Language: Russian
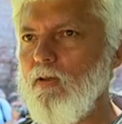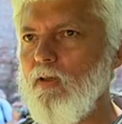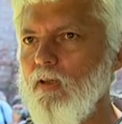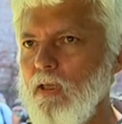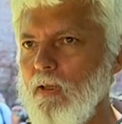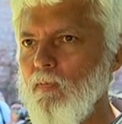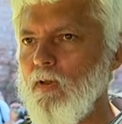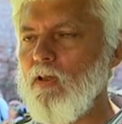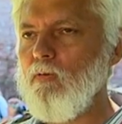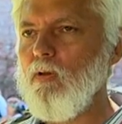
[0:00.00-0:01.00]
когда
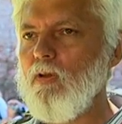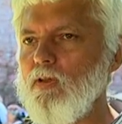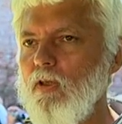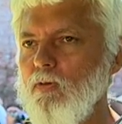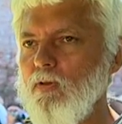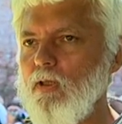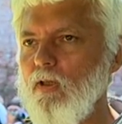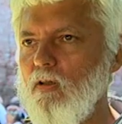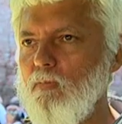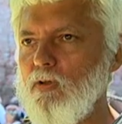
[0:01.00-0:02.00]
храм был разорен и
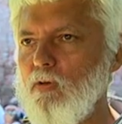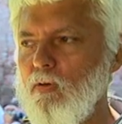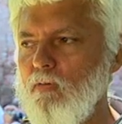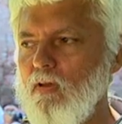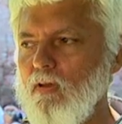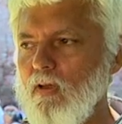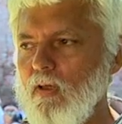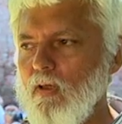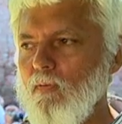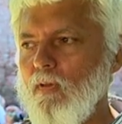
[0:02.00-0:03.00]
стоял без кровель,
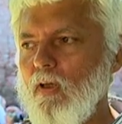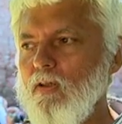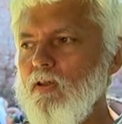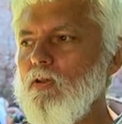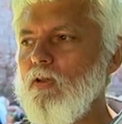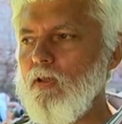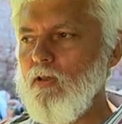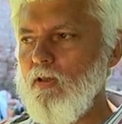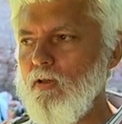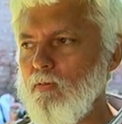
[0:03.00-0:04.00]
они сохранили